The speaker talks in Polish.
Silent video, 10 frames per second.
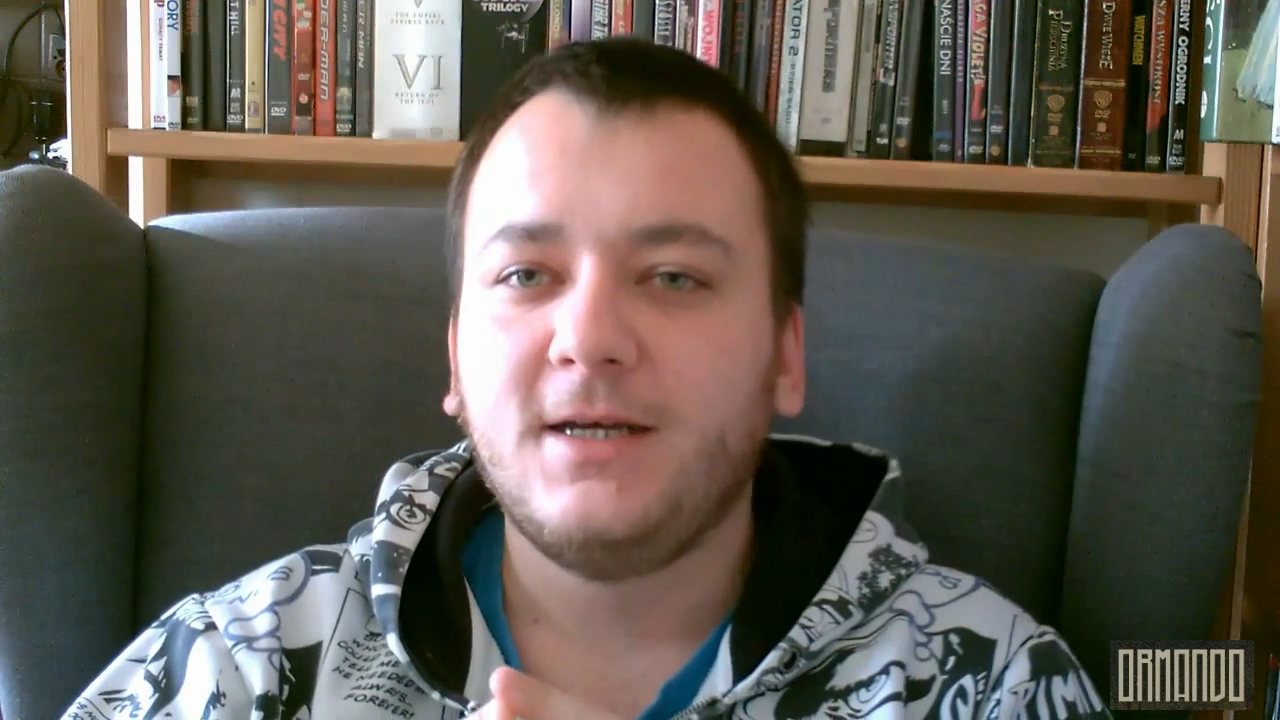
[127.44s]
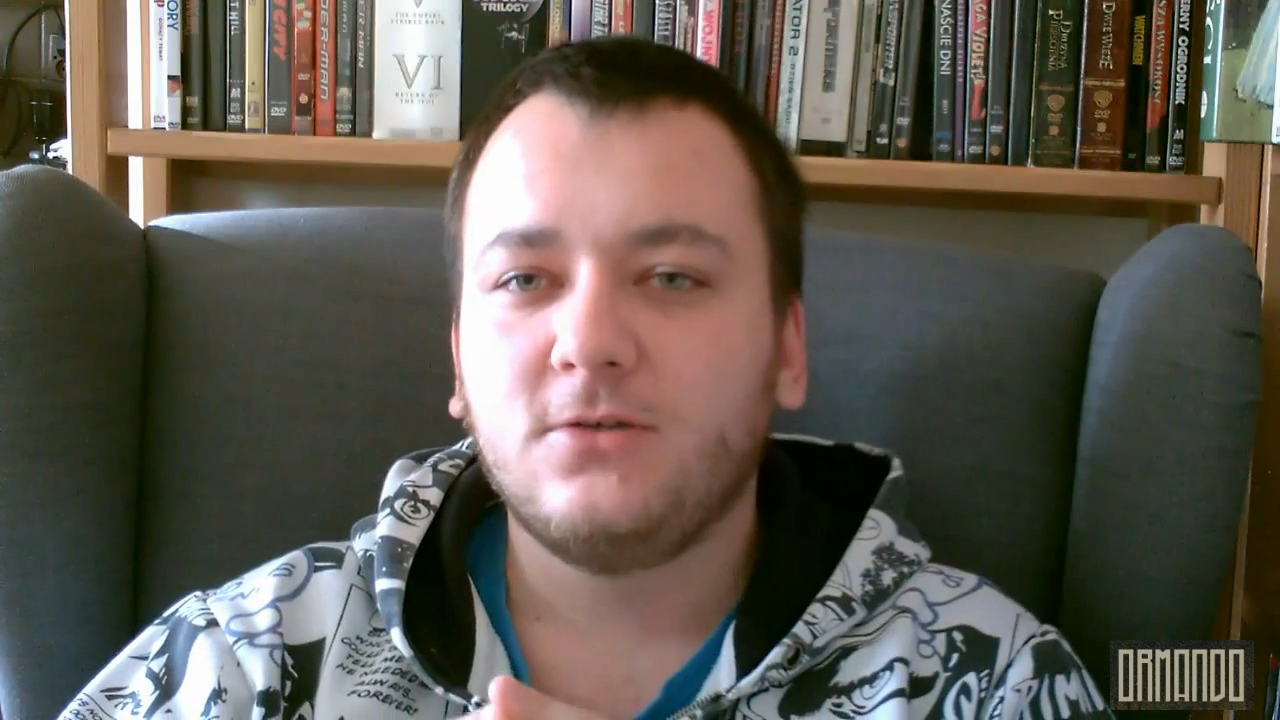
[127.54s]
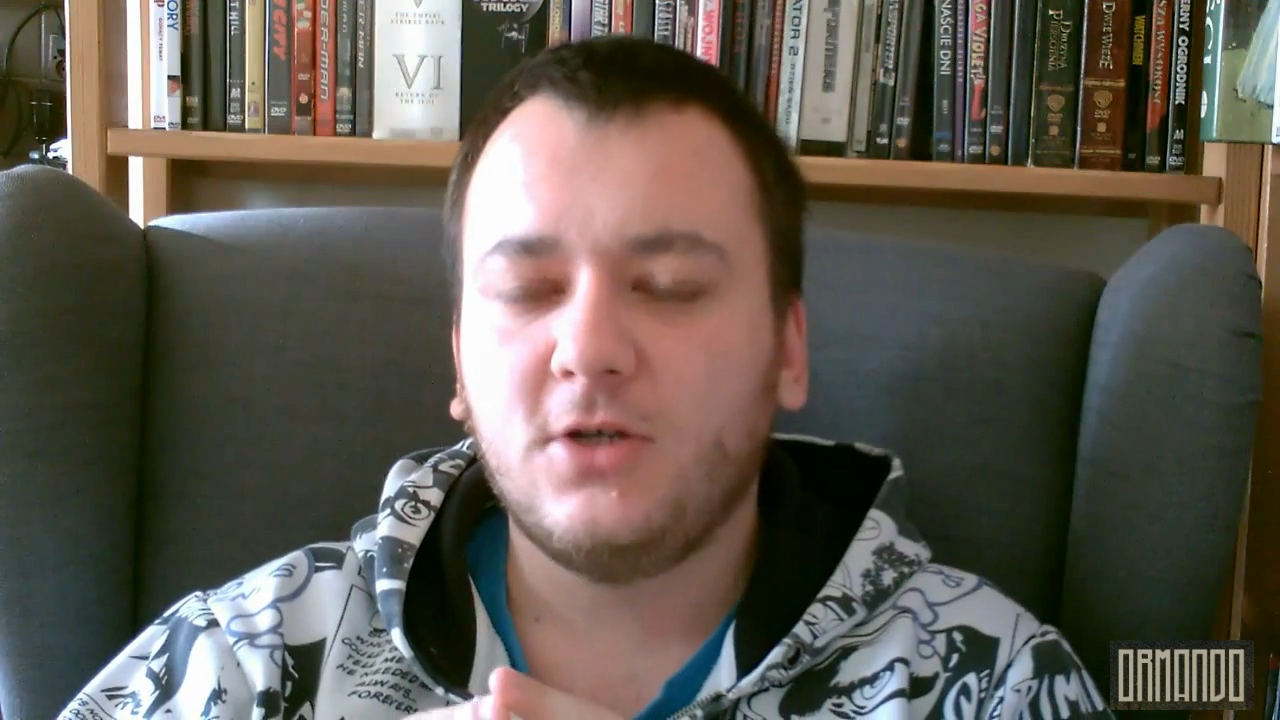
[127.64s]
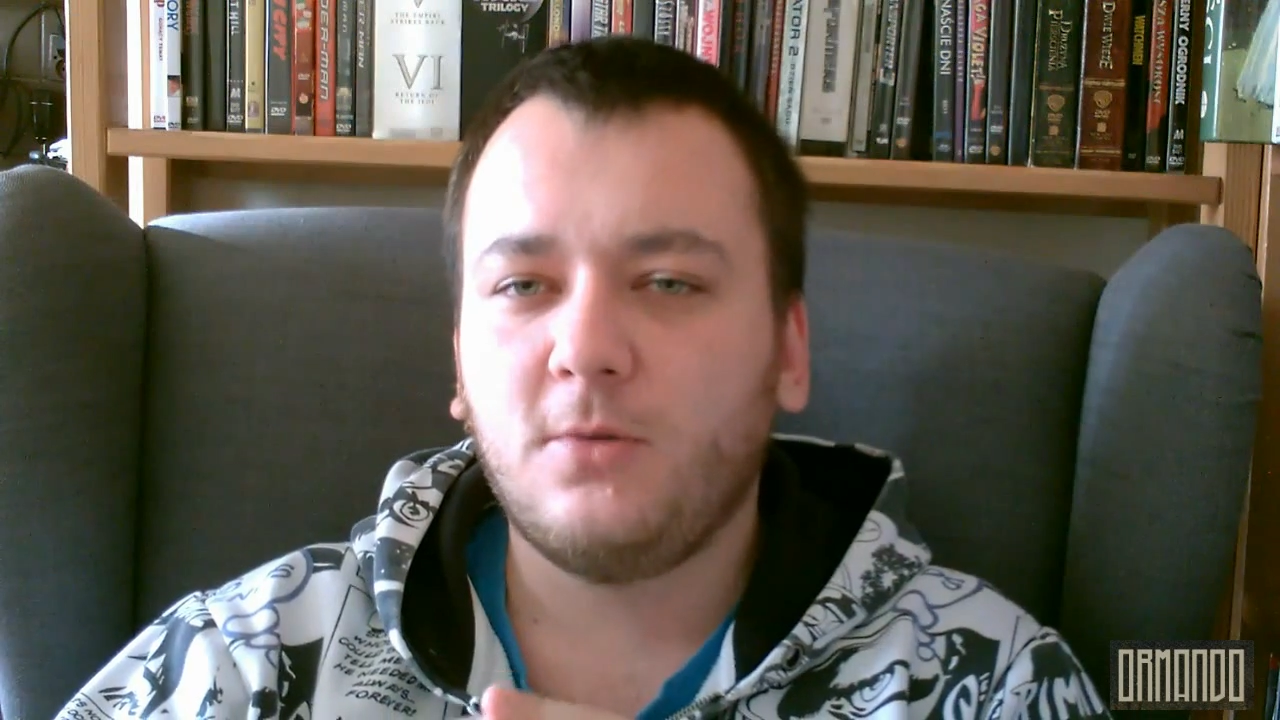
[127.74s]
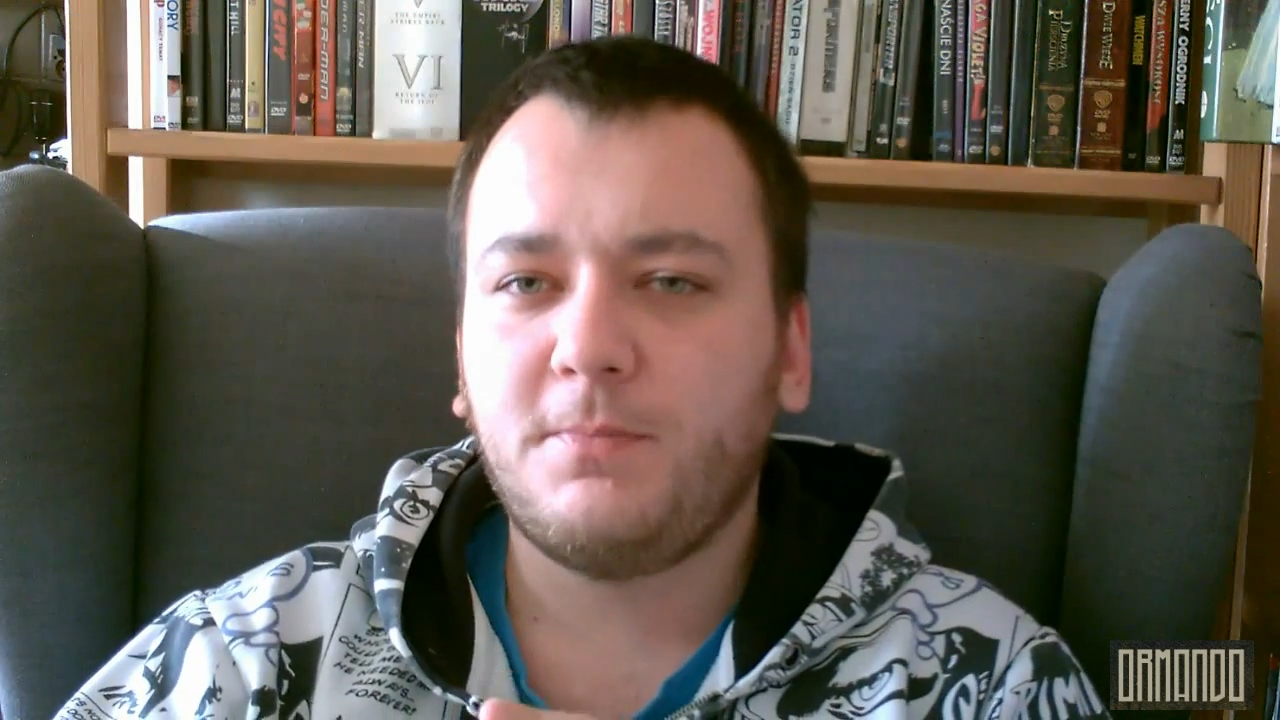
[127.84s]

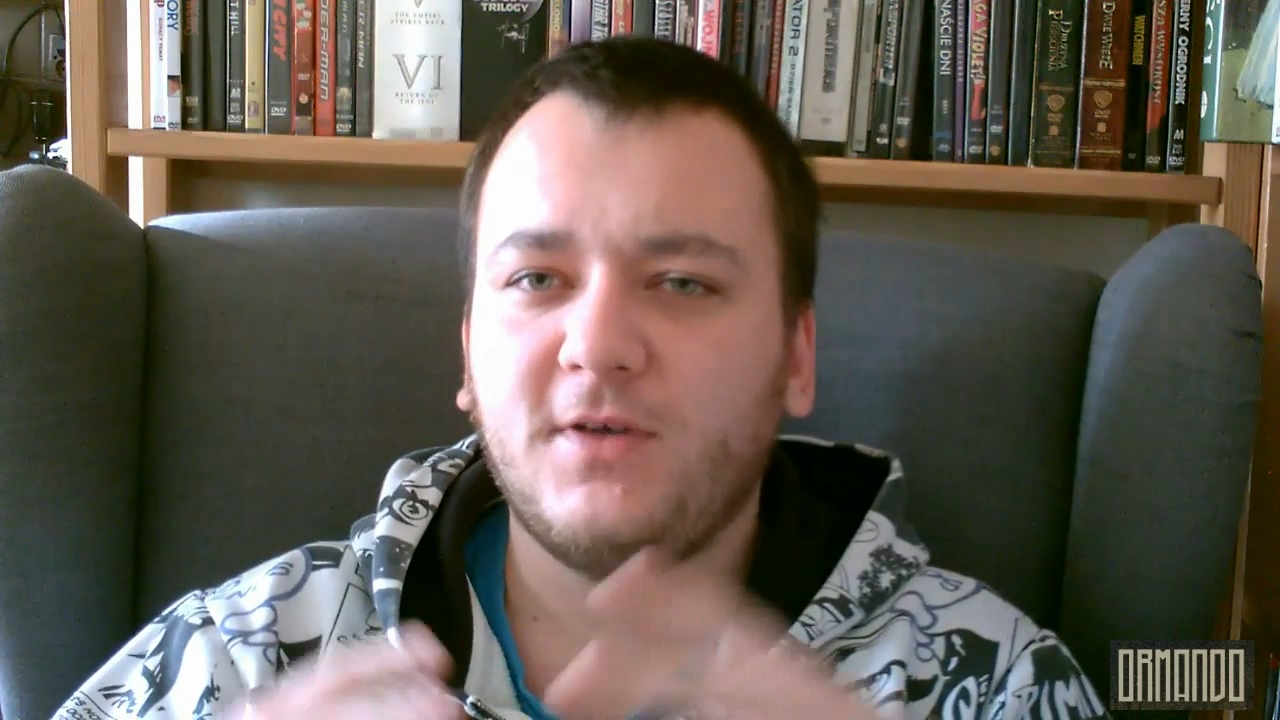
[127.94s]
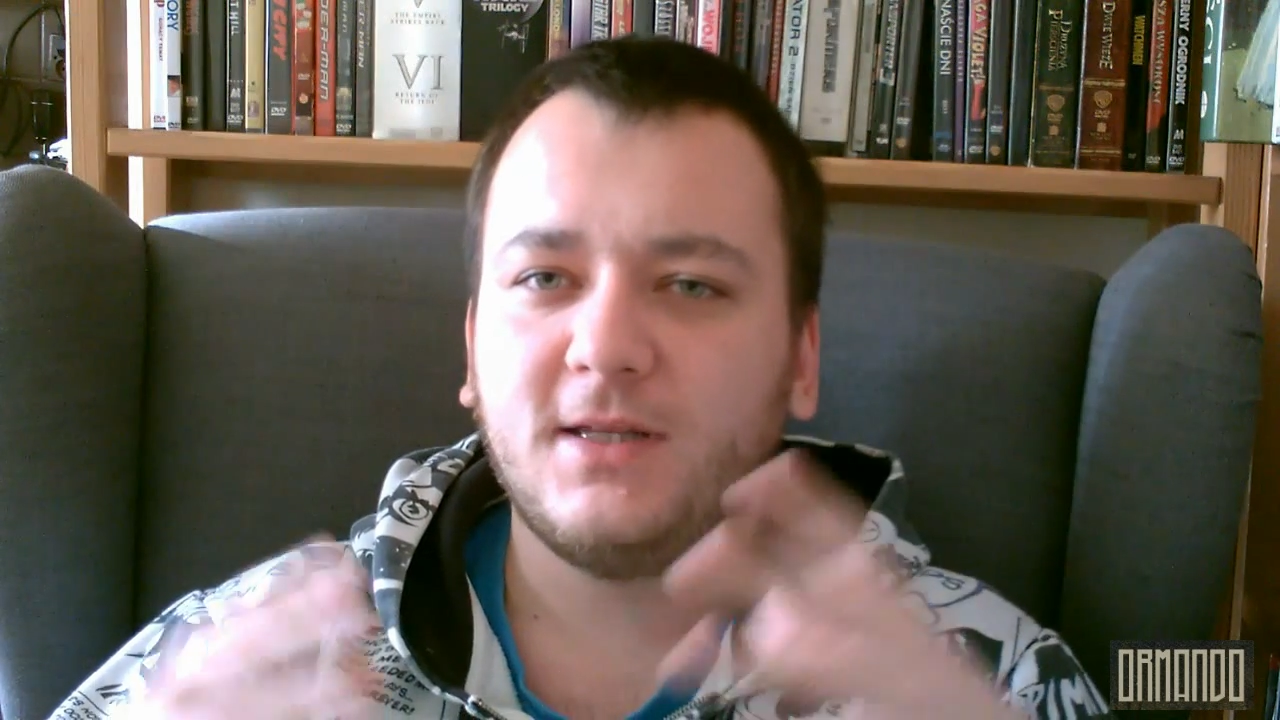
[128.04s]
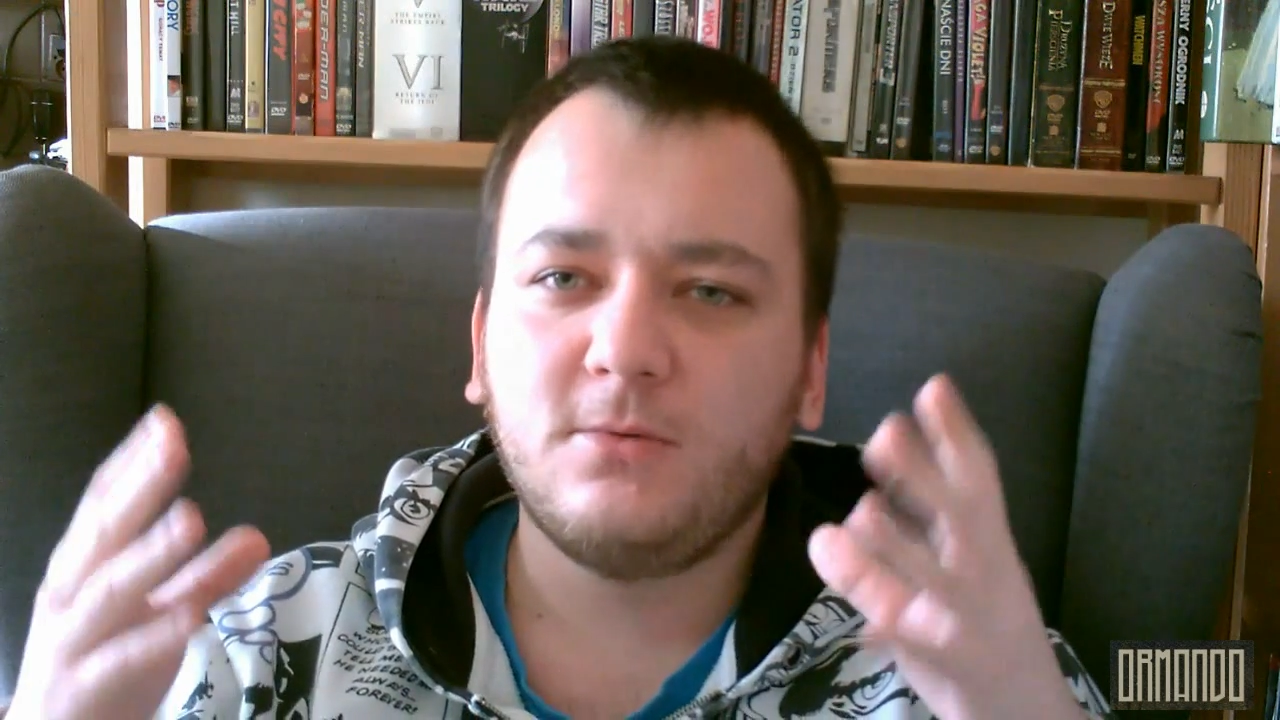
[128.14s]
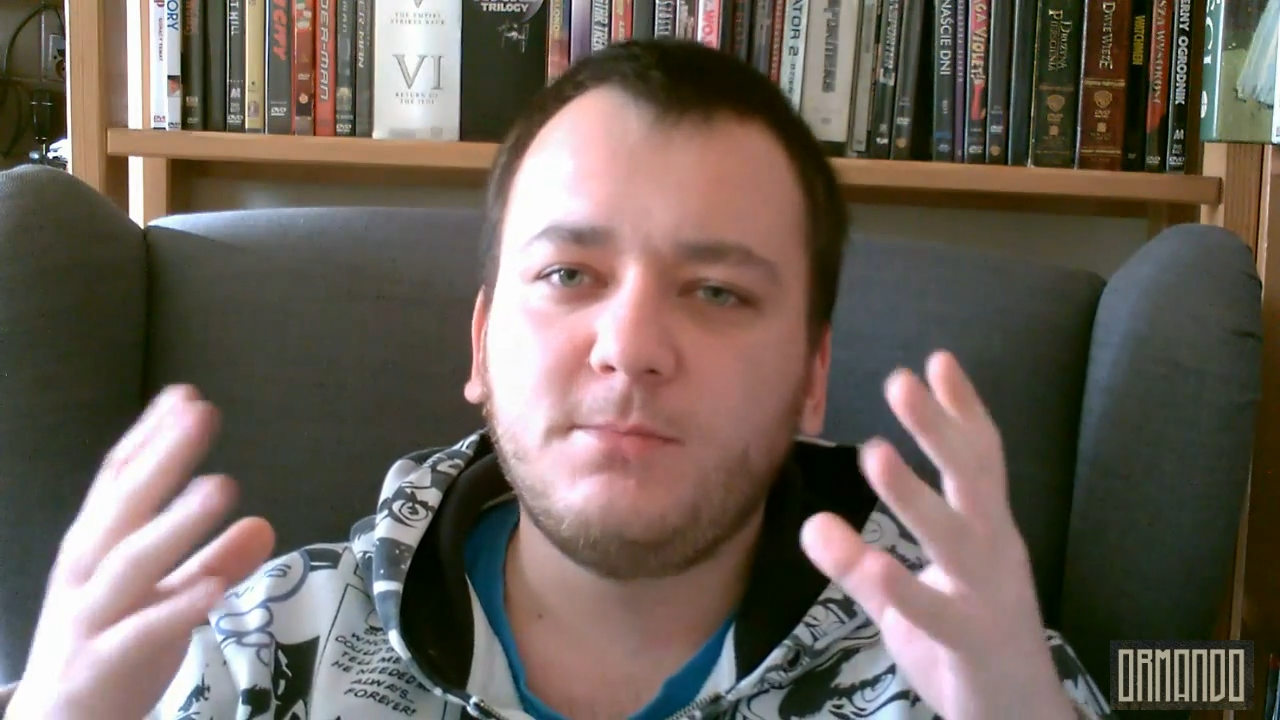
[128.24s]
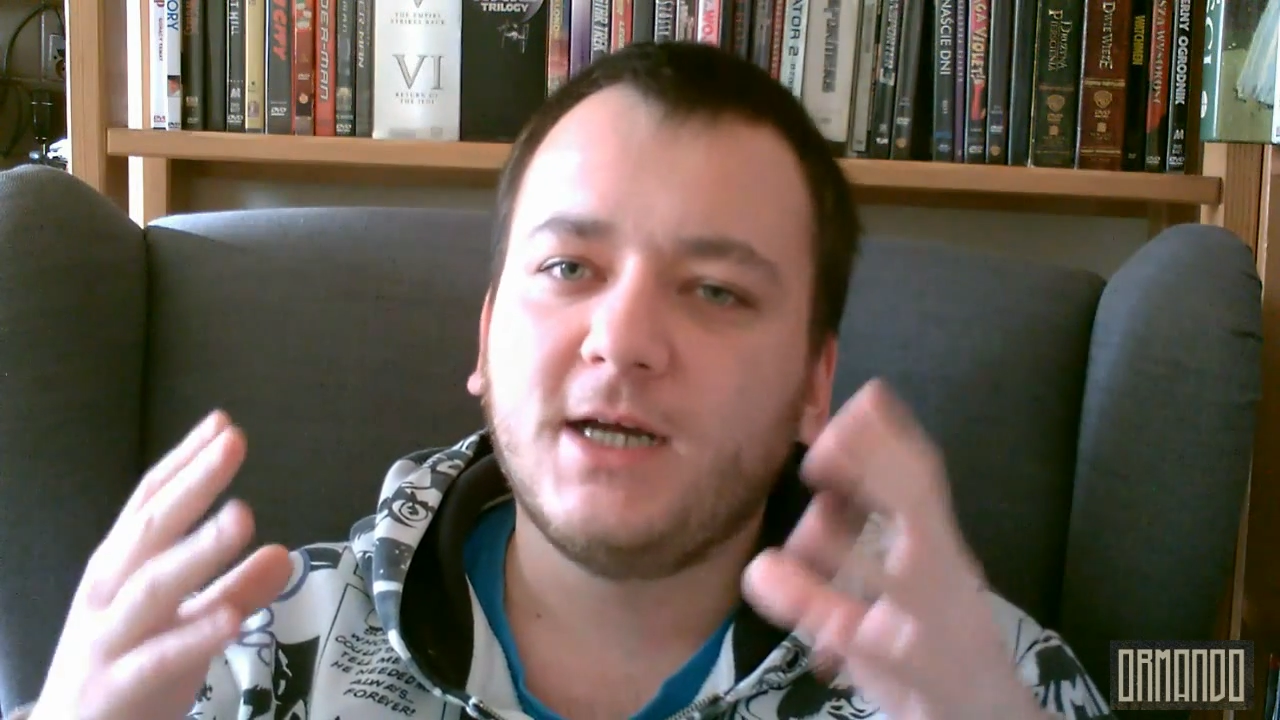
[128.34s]
które opowiadałyby